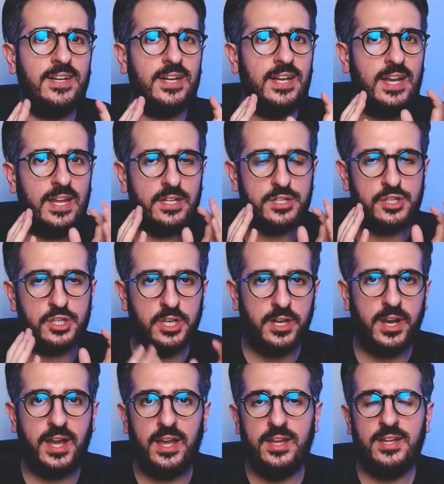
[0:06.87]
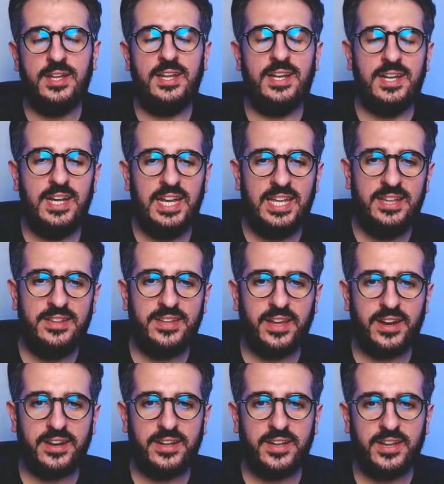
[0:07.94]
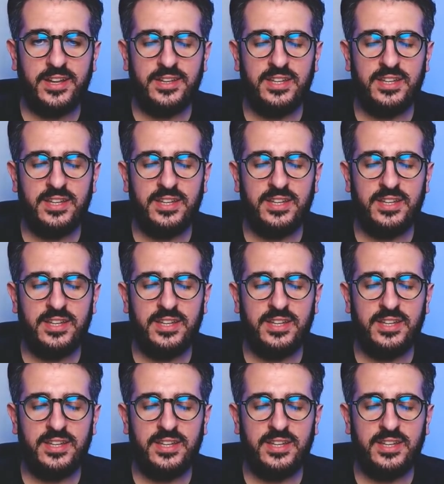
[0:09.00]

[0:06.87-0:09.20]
Lascerà l'Inter eh,